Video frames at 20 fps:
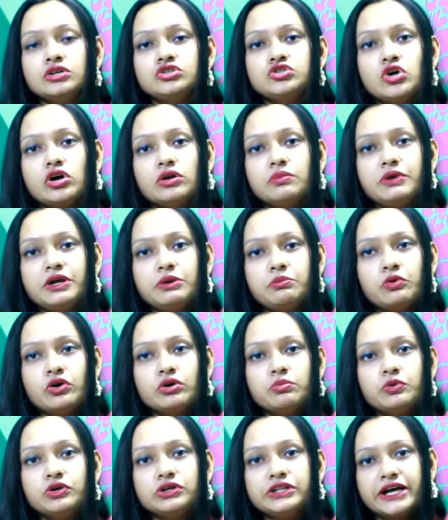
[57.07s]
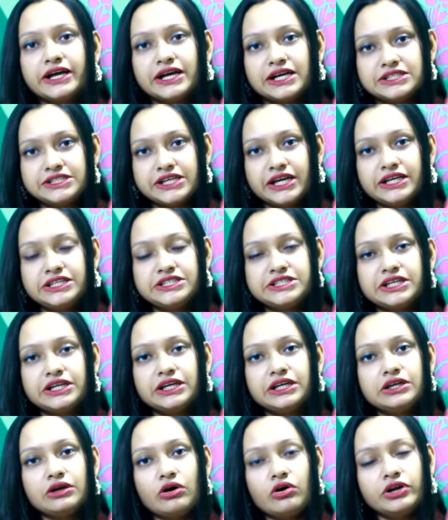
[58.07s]
জন্মের পরপর দেখা যায় যে
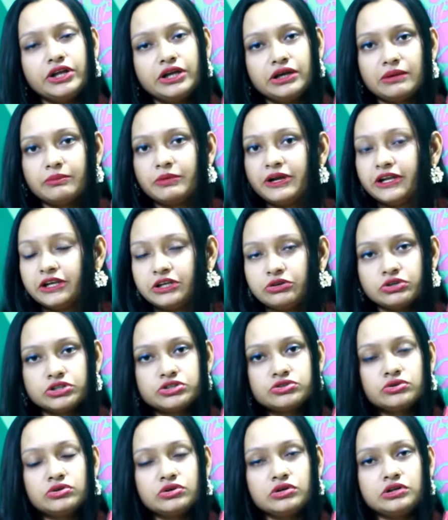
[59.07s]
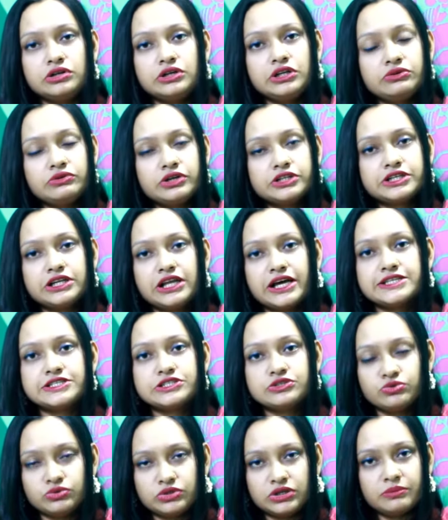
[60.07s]
অনেক আমরা নিউনেটো নিউনেটাল
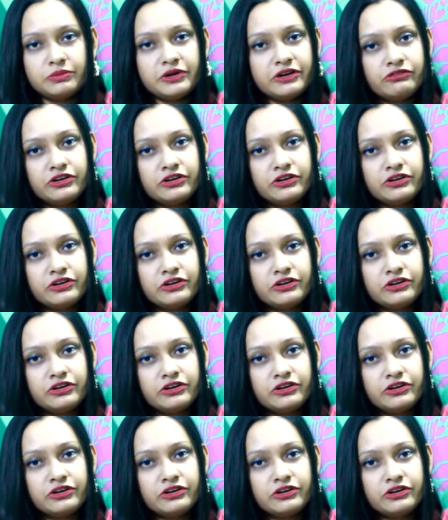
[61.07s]
আইসিউতে আমরা